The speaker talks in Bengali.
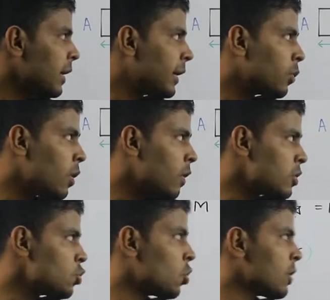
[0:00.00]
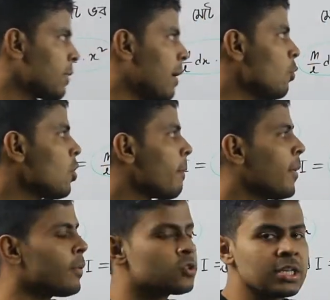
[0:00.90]
এই টোটাল অংশে জড়তার ভ্রামক
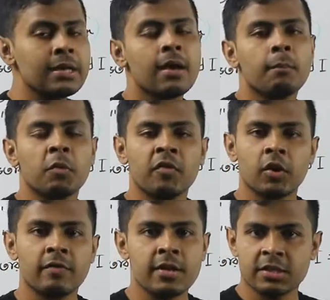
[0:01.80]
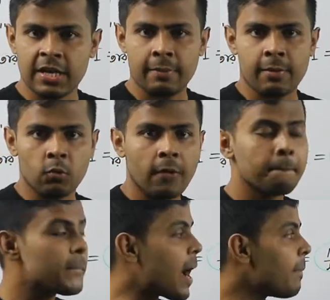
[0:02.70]
বা হচ্ছে মোমেন্ট অফ ইনার্শিয়া পাবো
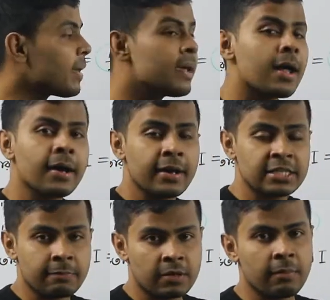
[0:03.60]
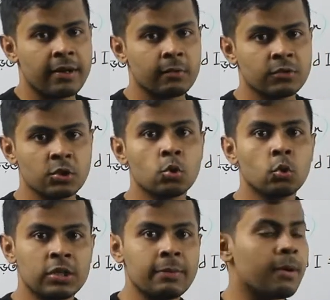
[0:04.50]
আমরা এর আগের চ্যাপ্টারে মানে হচ্ছে
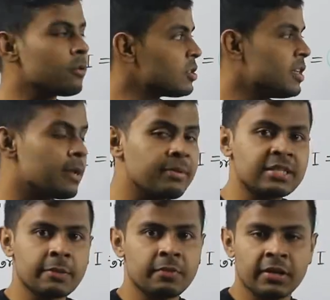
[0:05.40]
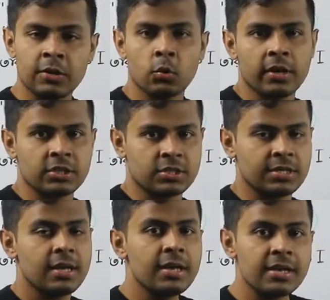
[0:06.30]
গতি বা হচ্ছে ডিনামিক্স চ্যাপ্টারে কী করে আসছি
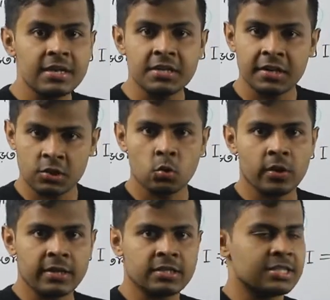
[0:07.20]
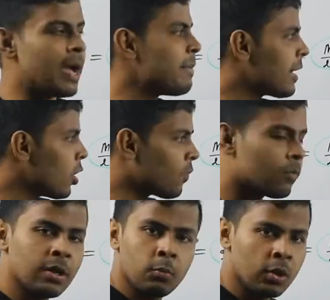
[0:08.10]
ইন্টিগ্রেশন করে আসছি আমি এখানেও
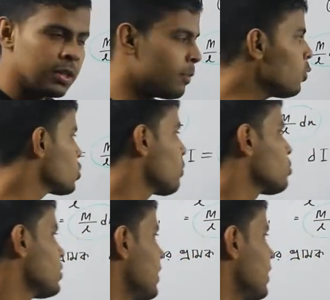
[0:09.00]
ফর্মুলা বলে দিব সমস্যা